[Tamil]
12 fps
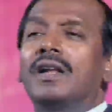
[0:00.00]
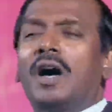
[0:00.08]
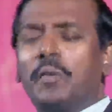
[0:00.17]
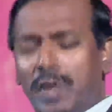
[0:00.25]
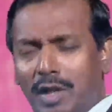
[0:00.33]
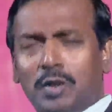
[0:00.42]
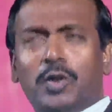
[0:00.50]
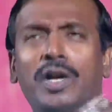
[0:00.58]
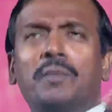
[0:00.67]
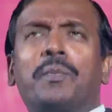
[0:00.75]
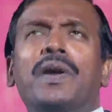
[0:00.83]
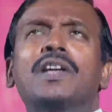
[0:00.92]

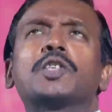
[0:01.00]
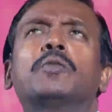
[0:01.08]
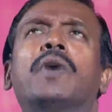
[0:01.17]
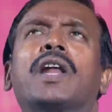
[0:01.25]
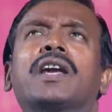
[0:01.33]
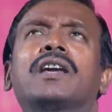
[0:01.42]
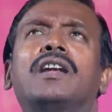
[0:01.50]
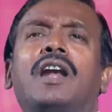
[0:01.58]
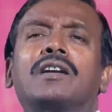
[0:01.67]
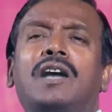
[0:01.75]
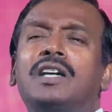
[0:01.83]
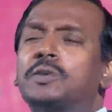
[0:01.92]
இப்பொழுதும் சகோதரர்
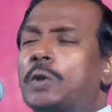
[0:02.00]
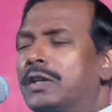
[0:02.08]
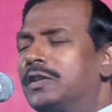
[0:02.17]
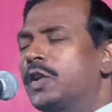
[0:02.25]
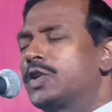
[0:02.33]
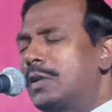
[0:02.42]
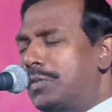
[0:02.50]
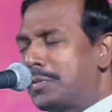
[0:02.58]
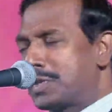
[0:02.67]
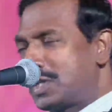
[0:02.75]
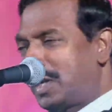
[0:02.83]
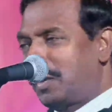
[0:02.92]
மோகன் சி லாசரஸ்
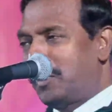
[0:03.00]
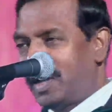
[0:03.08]
அவர்கள்